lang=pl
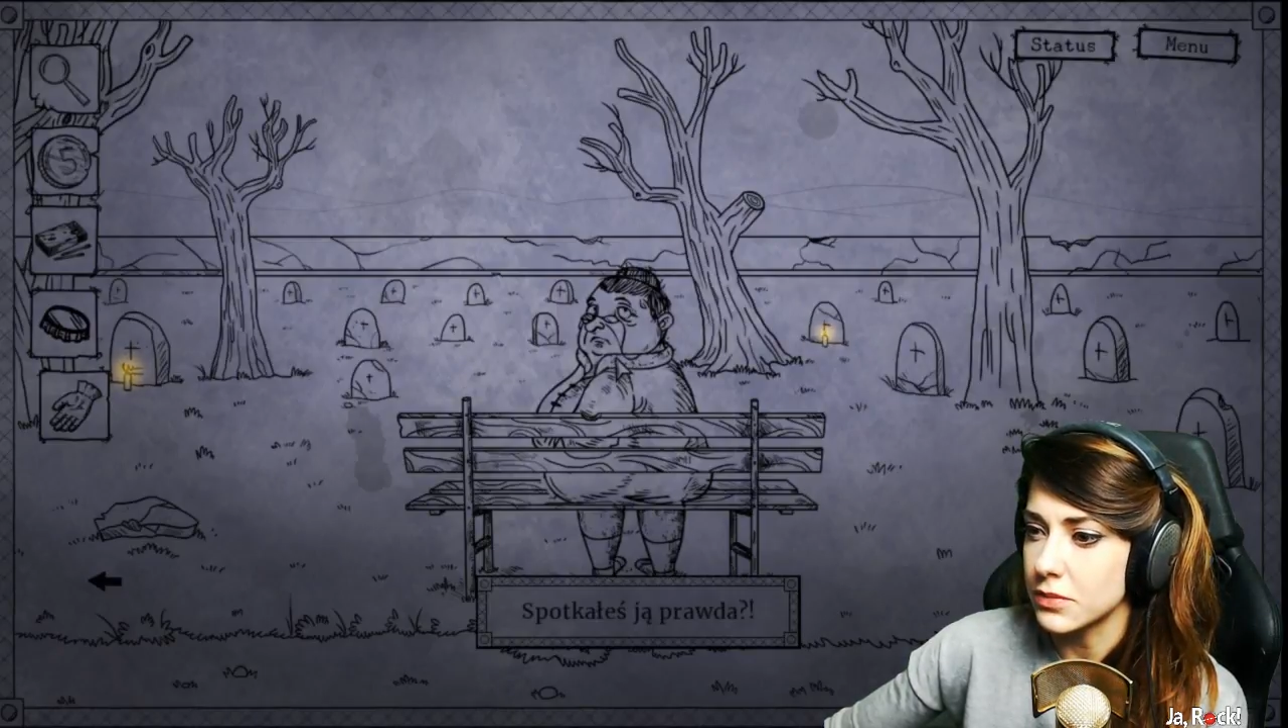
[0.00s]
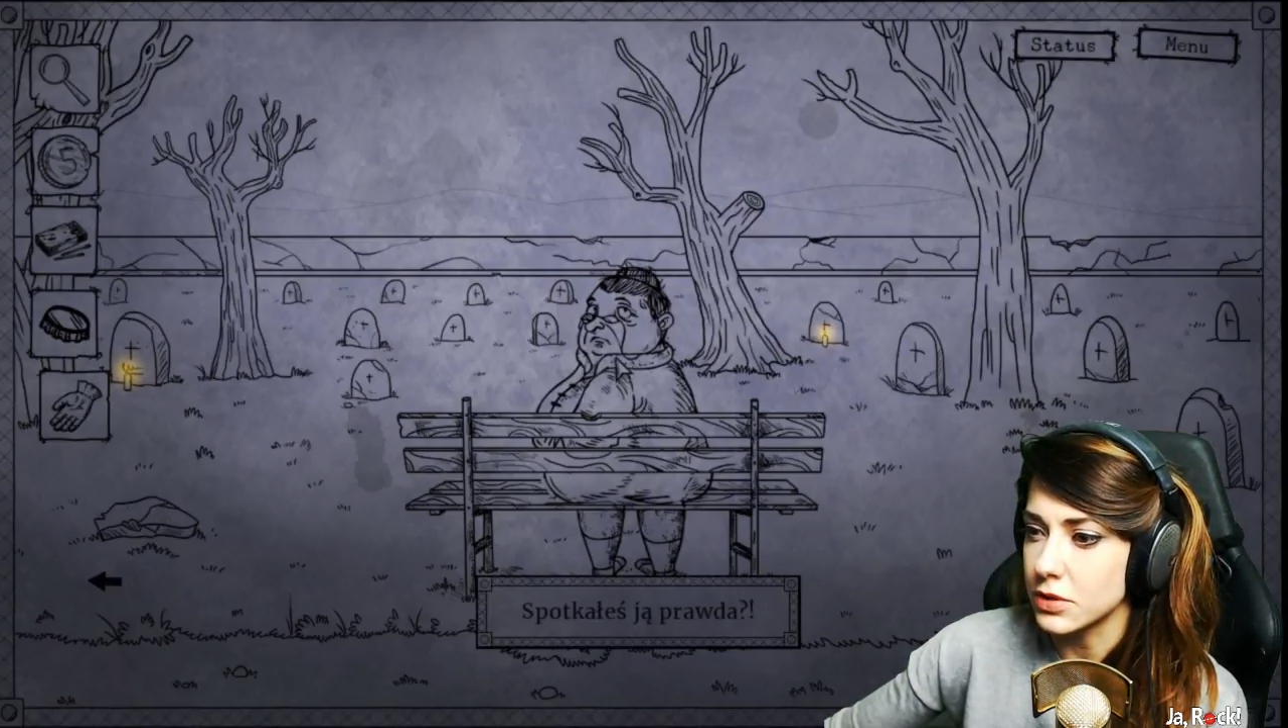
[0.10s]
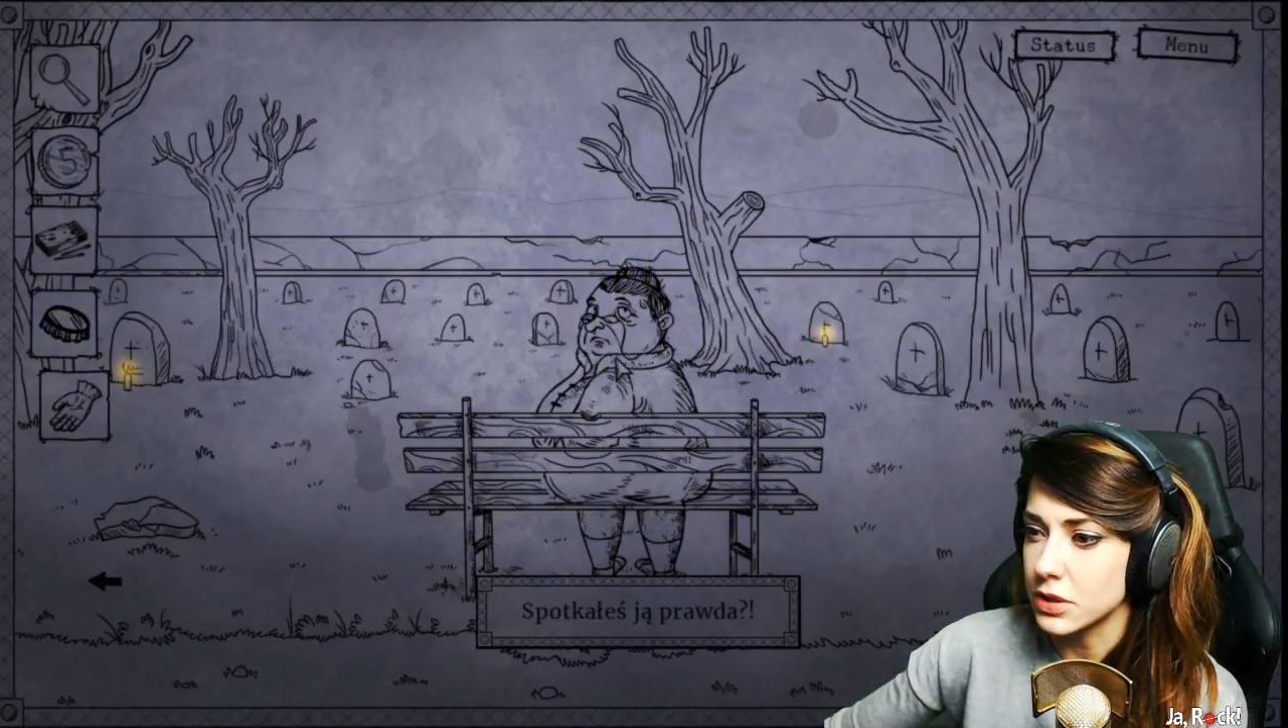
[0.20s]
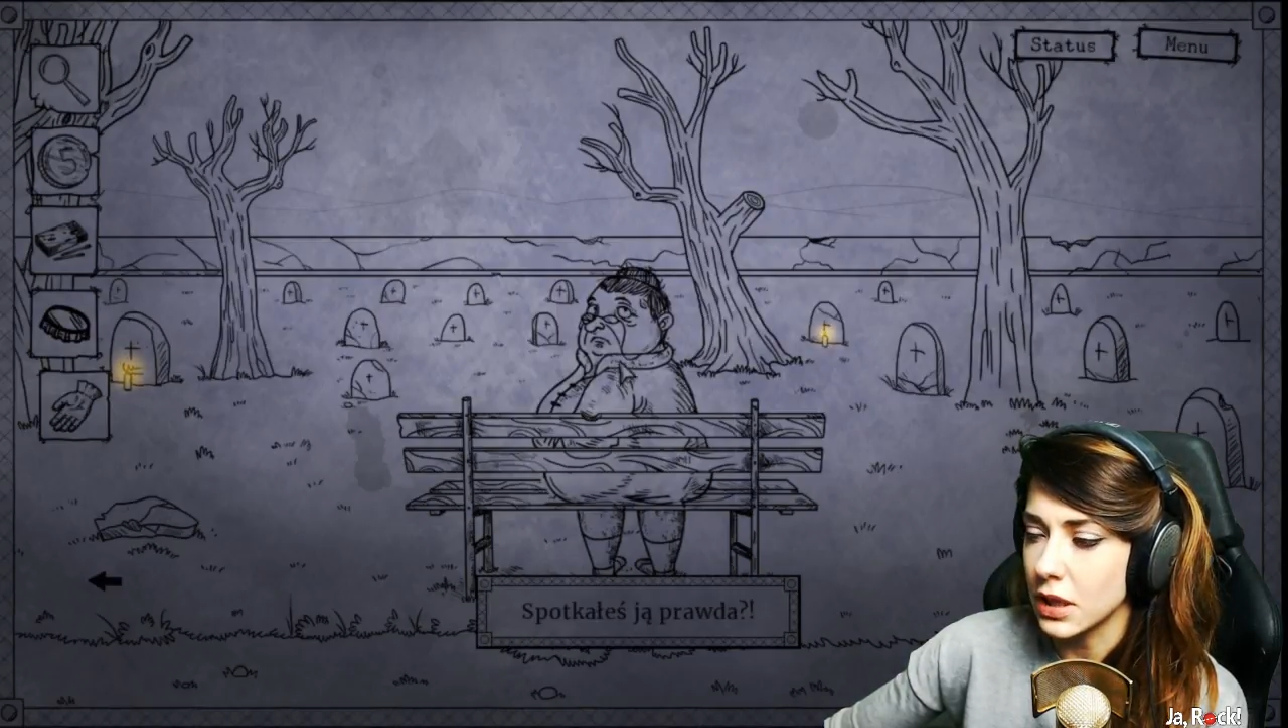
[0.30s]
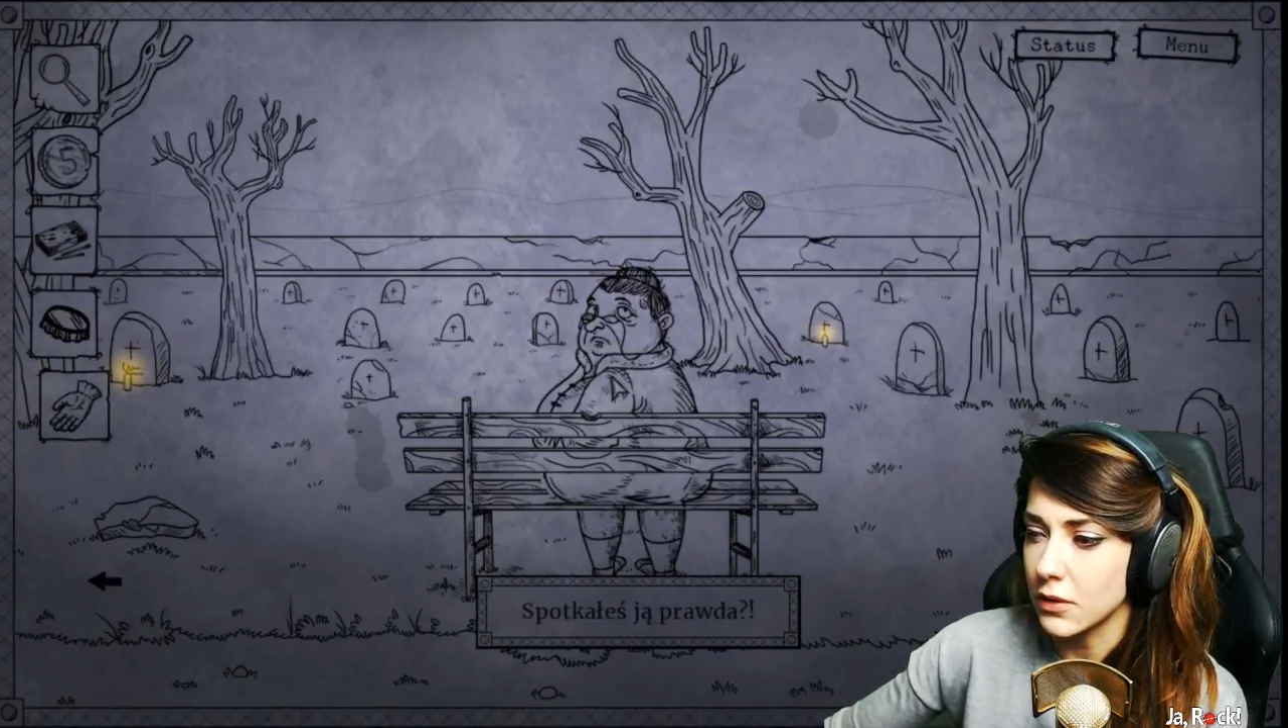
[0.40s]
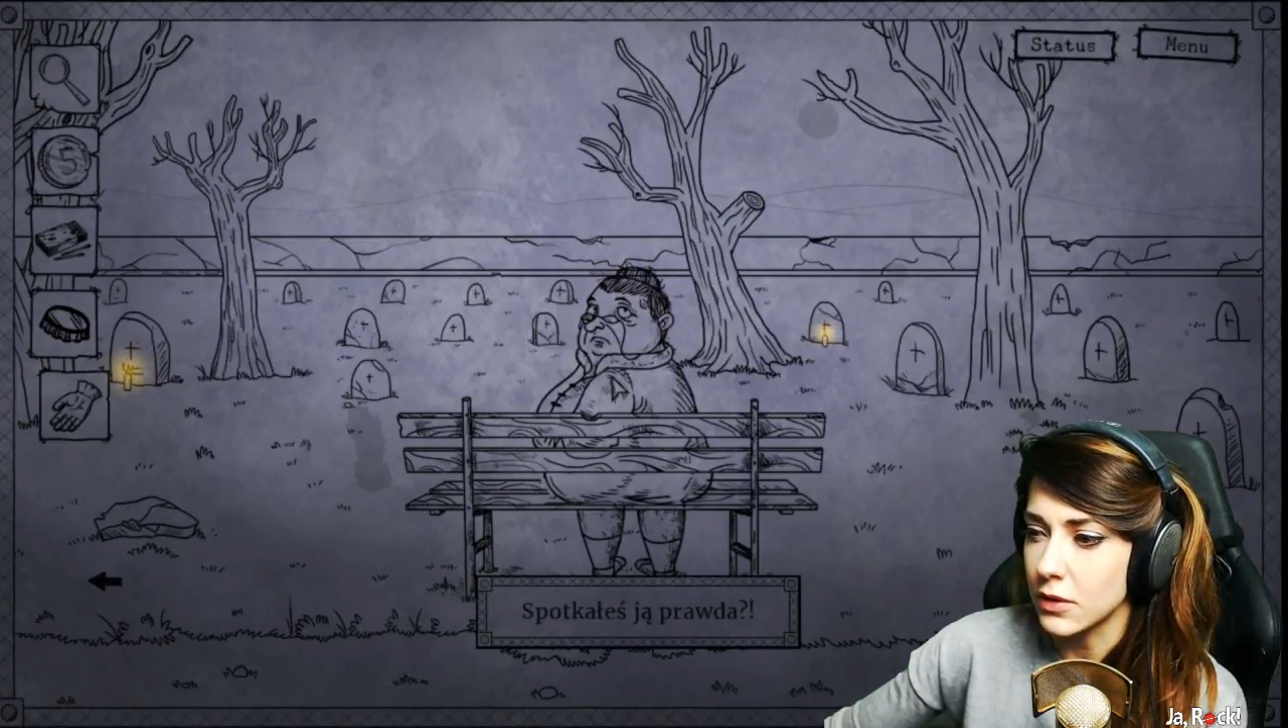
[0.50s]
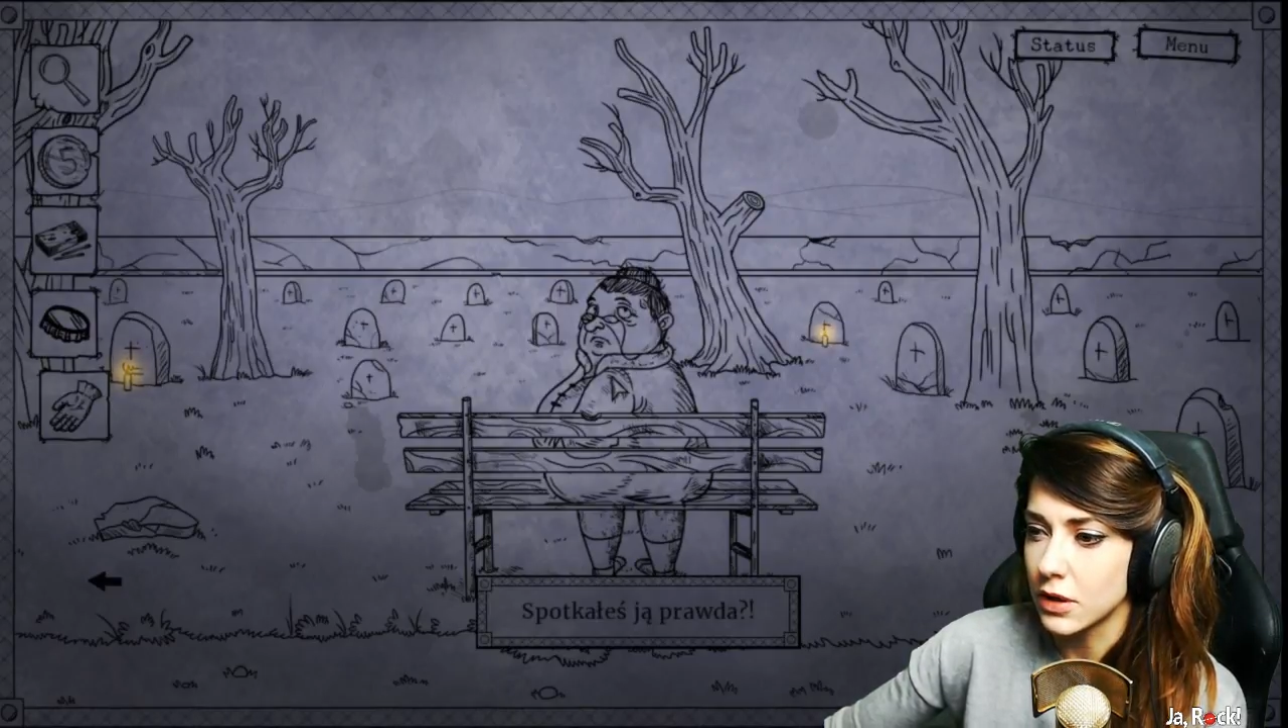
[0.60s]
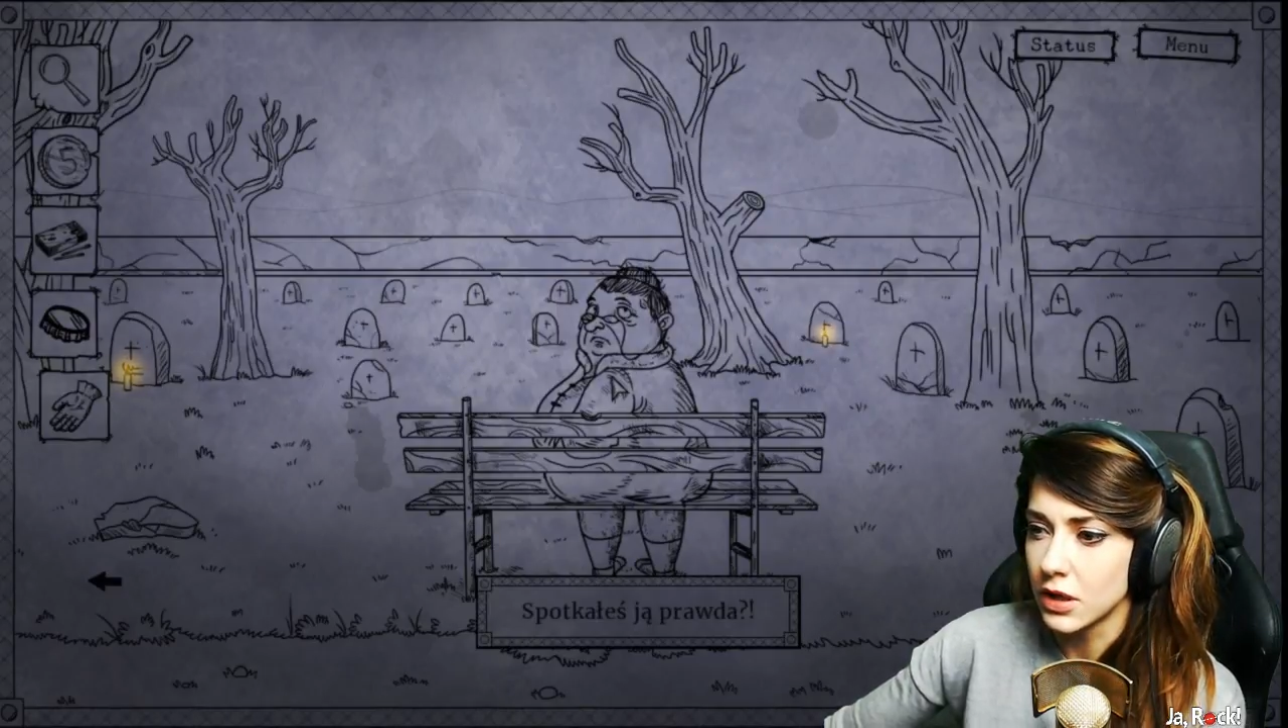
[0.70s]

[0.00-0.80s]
zostały.